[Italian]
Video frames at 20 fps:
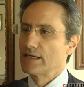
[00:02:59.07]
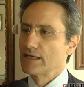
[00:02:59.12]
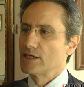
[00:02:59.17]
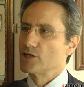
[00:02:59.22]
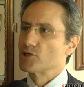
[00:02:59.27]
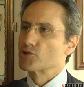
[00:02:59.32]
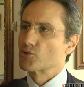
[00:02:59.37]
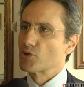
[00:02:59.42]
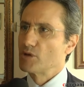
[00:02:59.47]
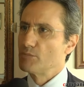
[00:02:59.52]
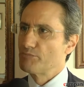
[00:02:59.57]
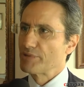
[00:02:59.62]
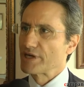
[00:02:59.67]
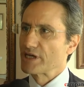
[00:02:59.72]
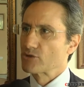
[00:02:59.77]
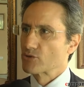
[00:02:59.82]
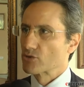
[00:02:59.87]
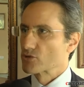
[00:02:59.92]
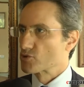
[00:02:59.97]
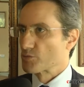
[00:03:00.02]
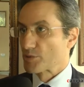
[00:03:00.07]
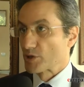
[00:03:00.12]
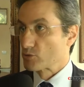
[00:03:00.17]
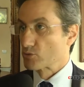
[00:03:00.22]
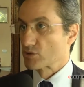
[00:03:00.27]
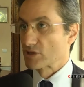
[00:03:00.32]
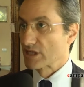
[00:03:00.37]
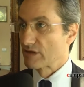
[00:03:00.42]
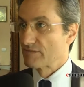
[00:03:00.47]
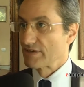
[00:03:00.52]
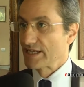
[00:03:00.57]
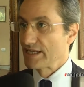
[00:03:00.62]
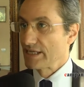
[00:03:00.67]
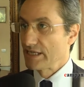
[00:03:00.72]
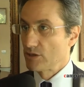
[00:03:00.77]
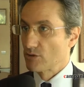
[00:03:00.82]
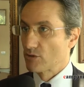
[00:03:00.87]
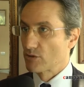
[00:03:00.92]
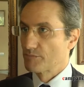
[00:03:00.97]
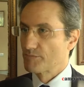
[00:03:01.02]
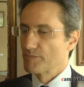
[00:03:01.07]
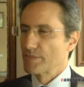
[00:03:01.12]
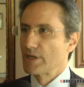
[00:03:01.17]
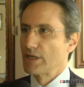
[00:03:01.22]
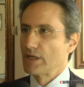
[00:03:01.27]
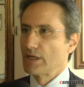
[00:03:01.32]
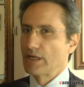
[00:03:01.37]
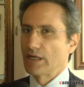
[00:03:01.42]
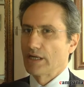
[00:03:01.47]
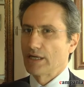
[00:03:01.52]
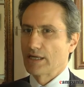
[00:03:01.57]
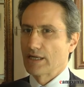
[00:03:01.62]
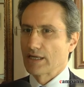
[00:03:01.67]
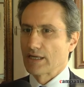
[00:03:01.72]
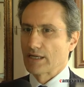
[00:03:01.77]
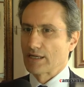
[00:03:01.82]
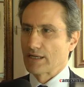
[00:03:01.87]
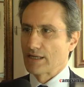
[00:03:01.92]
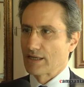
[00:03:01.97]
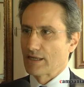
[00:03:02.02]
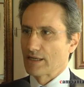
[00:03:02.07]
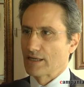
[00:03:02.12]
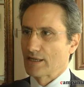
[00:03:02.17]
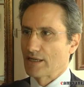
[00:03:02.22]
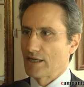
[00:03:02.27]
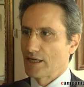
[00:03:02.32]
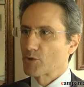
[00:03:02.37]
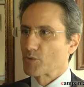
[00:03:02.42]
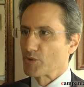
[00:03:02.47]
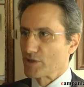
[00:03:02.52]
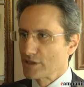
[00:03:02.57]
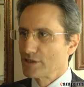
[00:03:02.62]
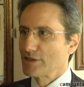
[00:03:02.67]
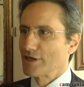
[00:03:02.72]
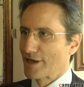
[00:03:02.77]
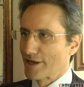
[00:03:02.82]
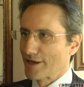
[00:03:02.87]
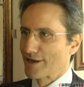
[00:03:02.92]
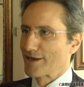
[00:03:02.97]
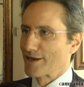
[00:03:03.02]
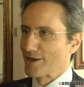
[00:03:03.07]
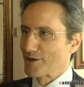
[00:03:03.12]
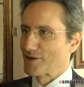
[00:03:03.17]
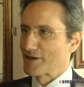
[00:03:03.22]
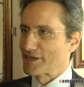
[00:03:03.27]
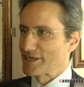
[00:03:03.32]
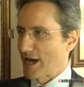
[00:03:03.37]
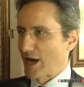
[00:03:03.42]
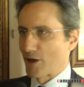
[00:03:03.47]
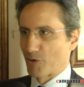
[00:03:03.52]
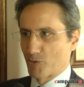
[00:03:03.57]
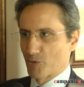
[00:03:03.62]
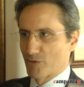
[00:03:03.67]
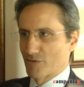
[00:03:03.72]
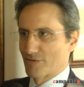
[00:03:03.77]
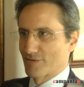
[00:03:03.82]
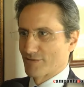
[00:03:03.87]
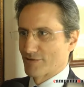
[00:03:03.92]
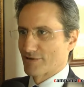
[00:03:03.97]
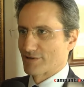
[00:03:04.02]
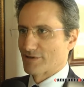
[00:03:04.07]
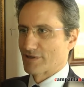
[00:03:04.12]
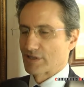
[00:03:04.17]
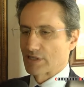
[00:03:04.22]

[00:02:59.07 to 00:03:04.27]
il suo impegno soprattutto ad Avellino e, e quindi è chiaro. Eh,